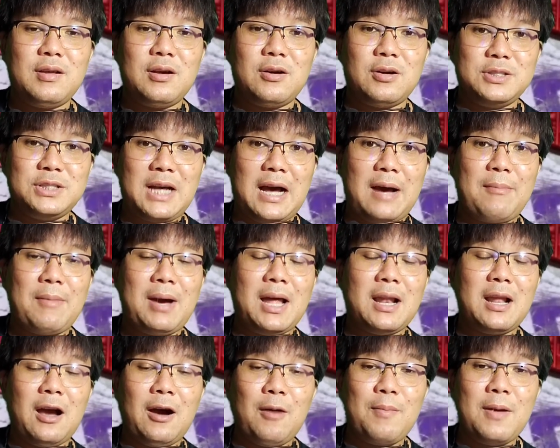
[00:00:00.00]
ก็สามา
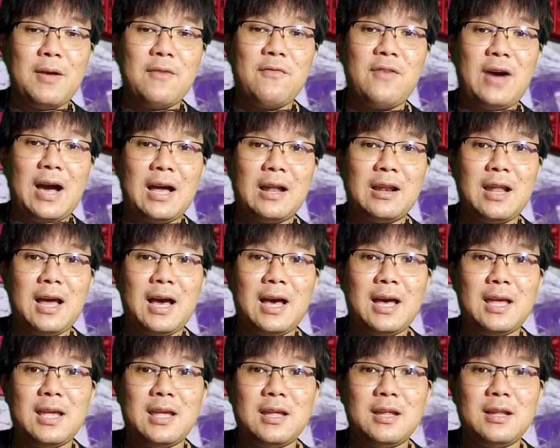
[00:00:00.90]
รถเข้าไปฝากได้
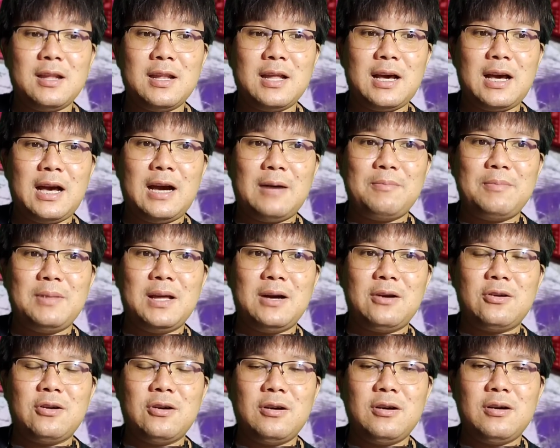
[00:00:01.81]
นะครับ
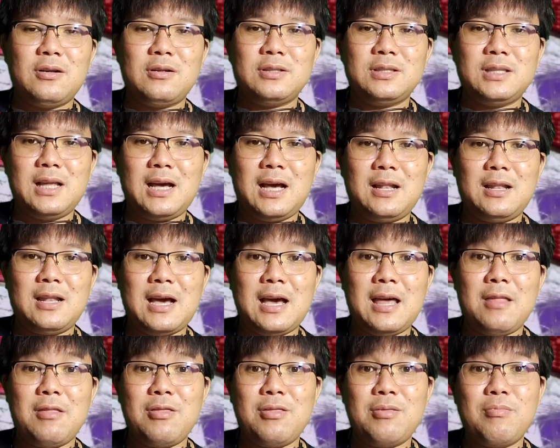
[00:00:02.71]
แล้วก็ท่านใด
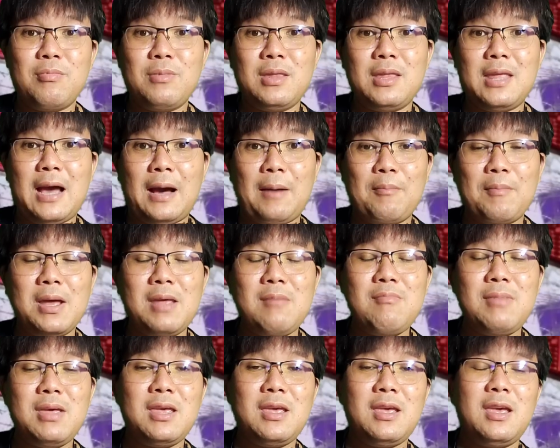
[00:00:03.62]
ยังไม่
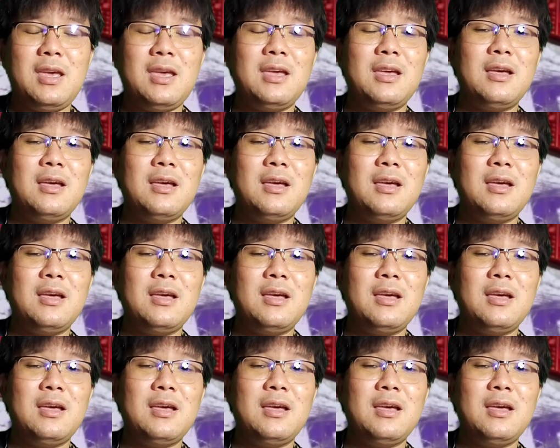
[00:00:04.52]
มี